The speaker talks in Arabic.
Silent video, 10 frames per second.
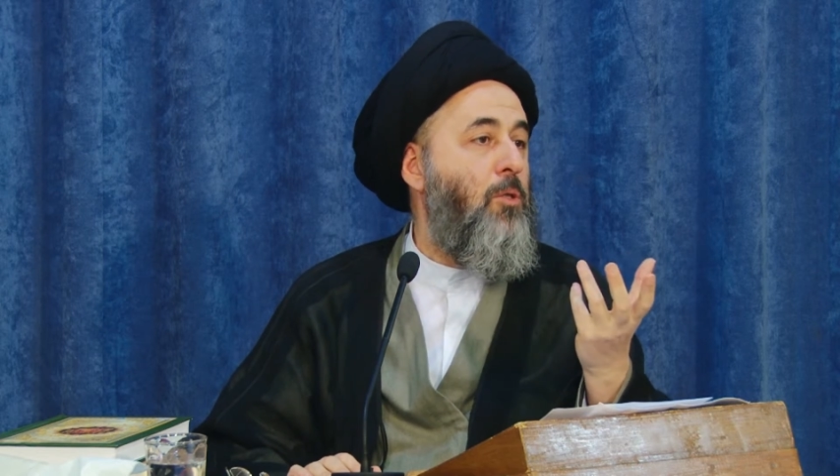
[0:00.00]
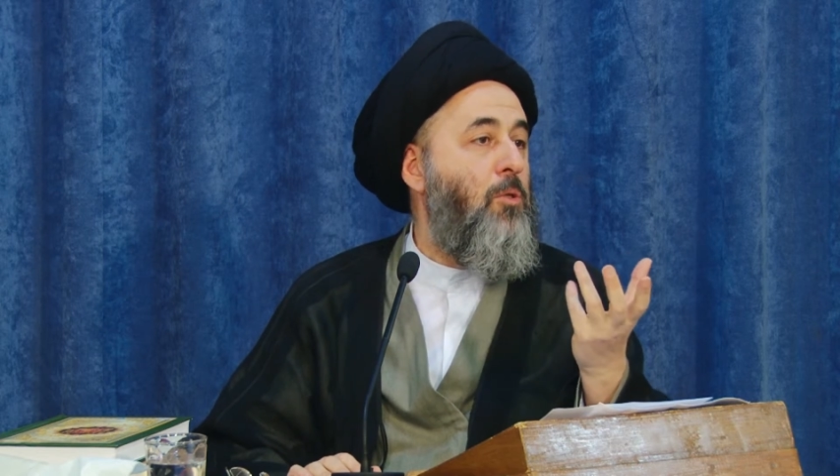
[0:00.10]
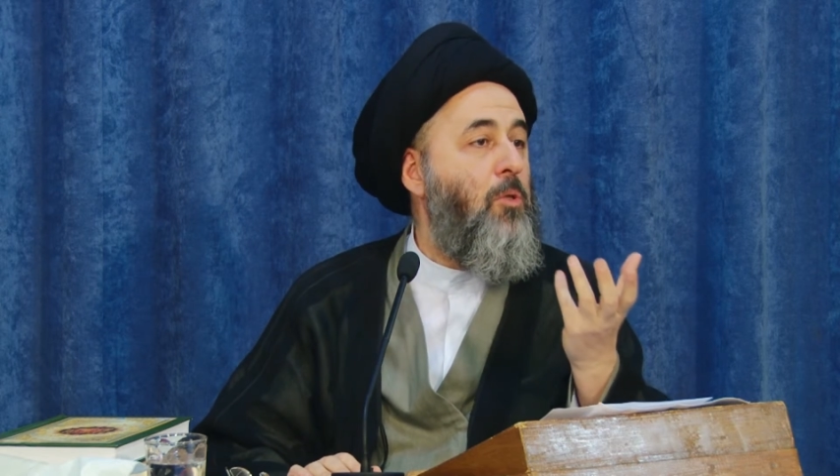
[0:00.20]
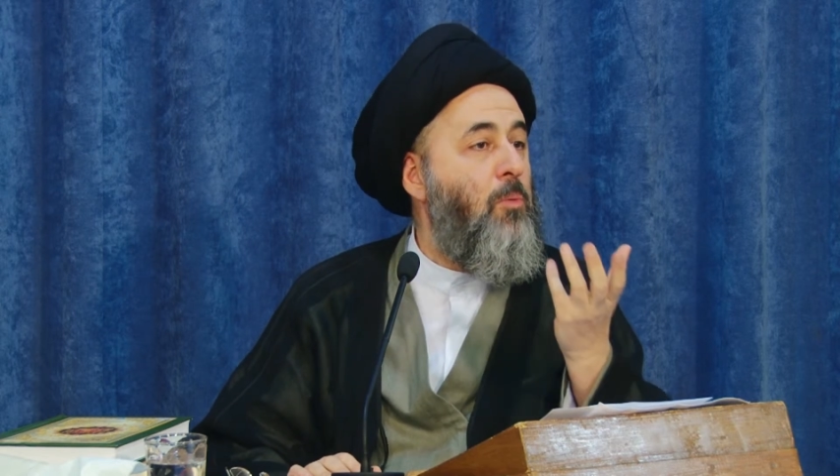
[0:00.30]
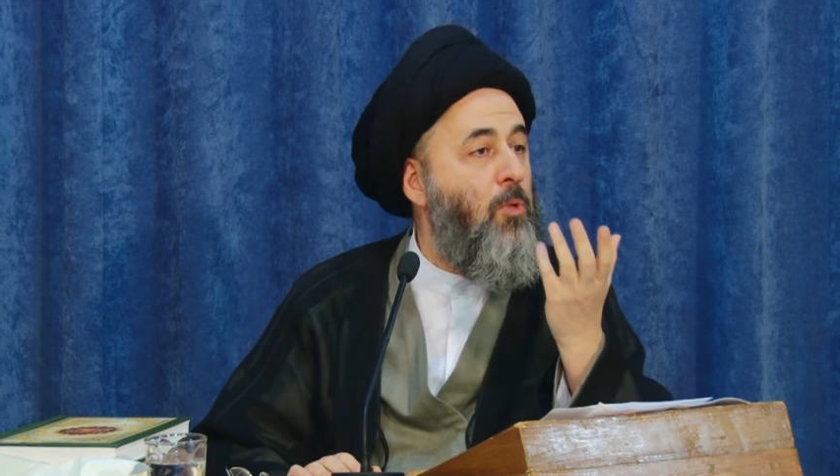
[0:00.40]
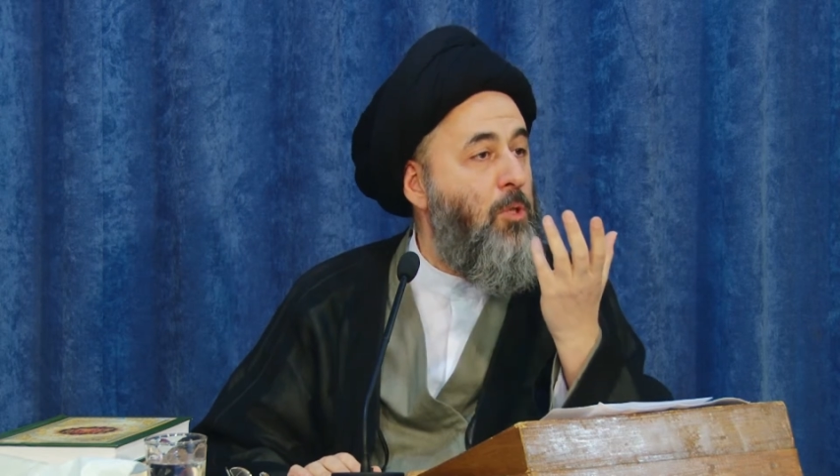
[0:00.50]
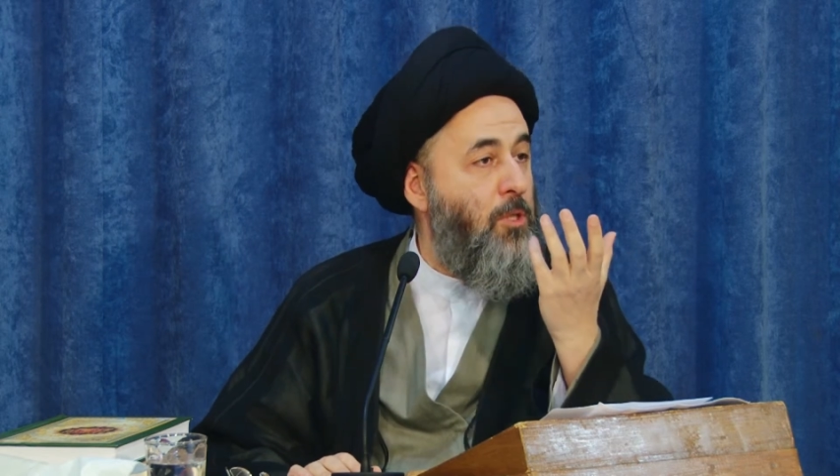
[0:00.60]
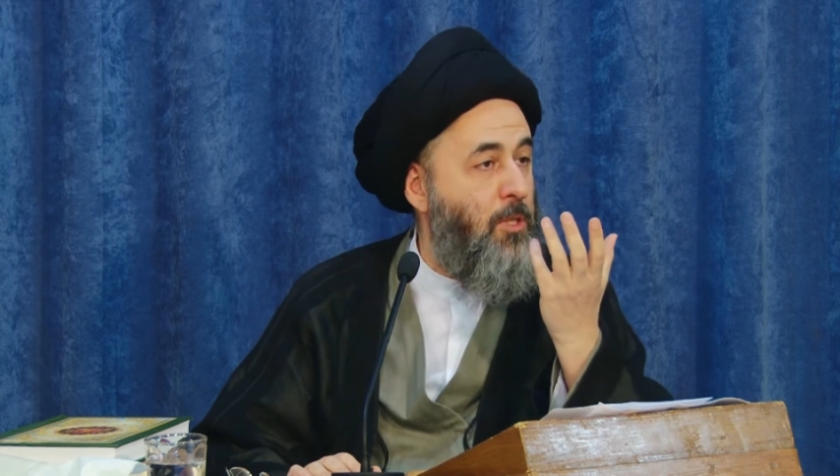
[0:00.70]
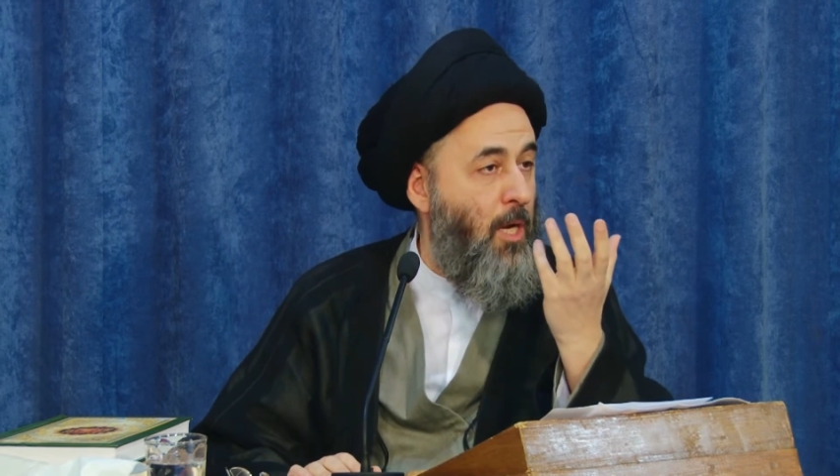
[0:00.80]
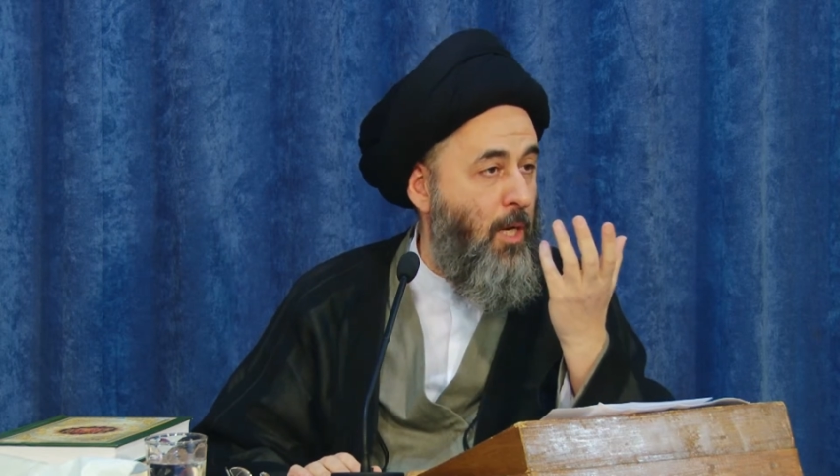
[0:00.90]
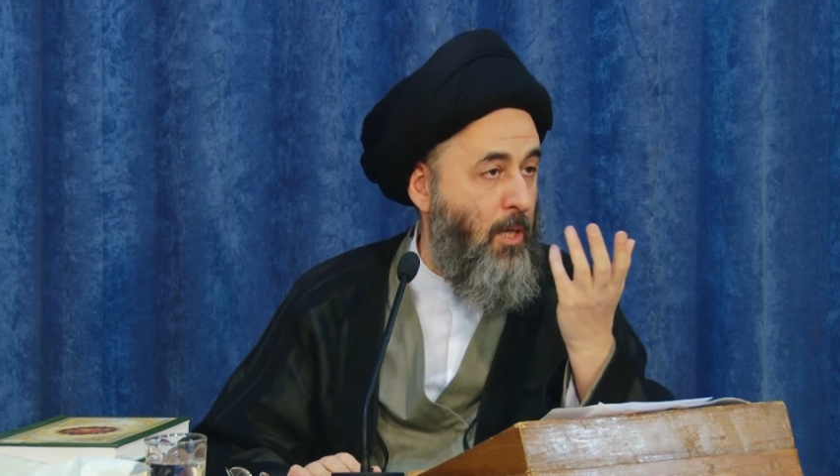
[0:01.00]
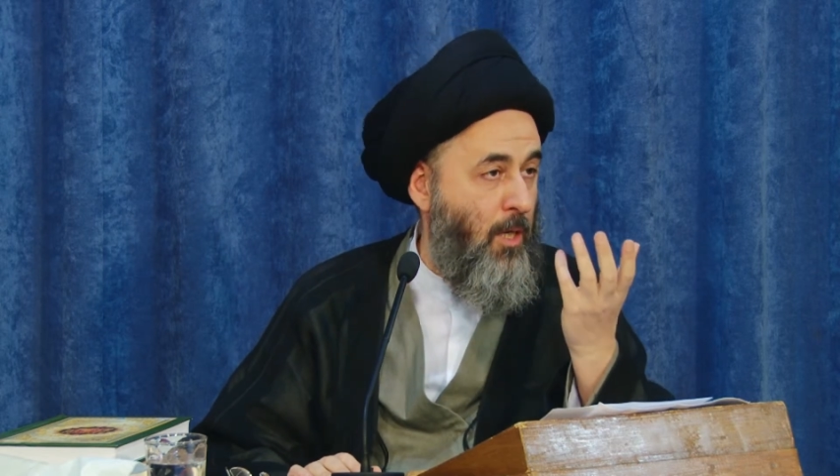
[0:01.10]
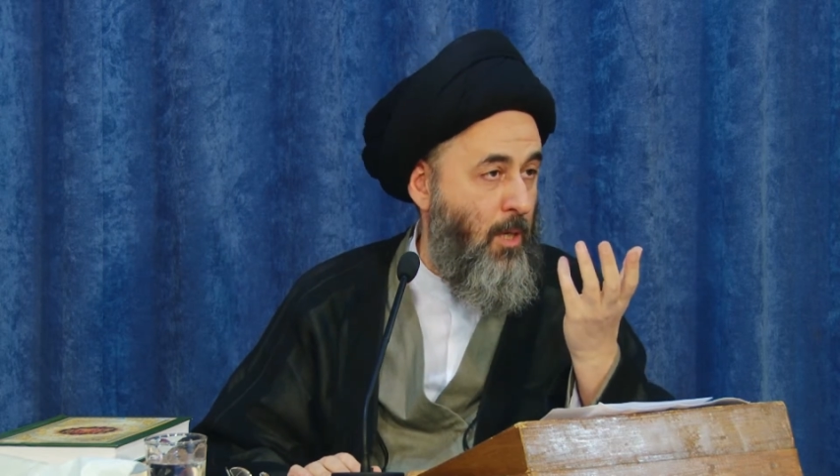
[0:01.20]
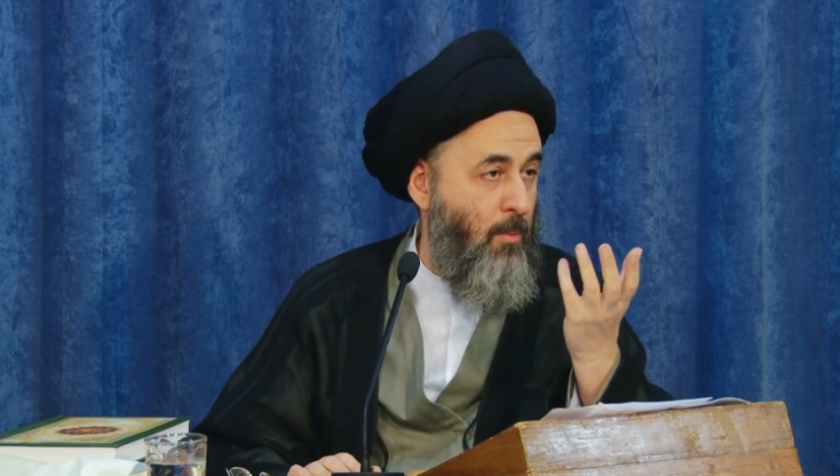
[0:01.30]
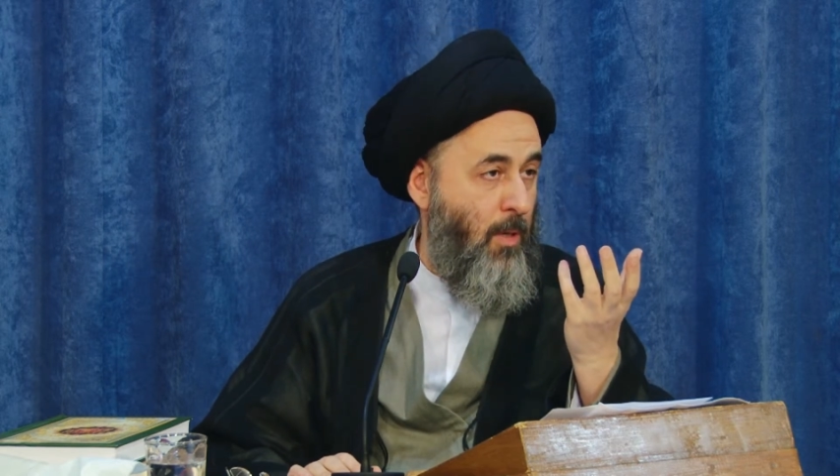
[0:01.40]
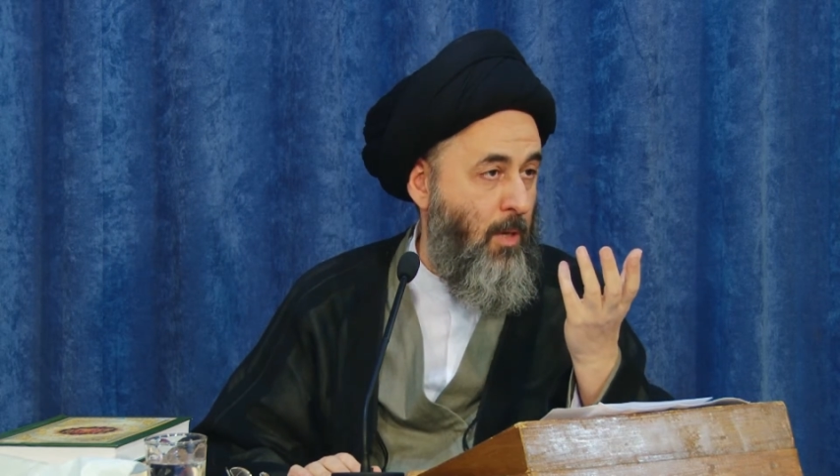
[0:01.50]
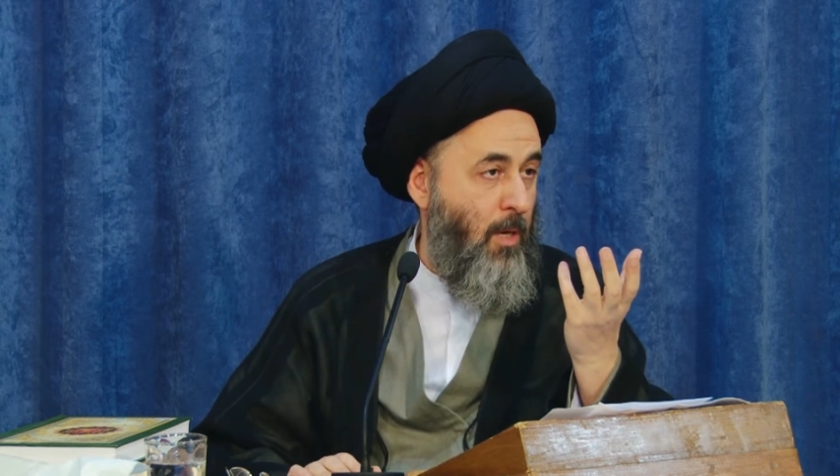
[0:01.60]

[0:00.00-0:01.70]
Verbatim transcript: صدق معجزة هاي الكلمة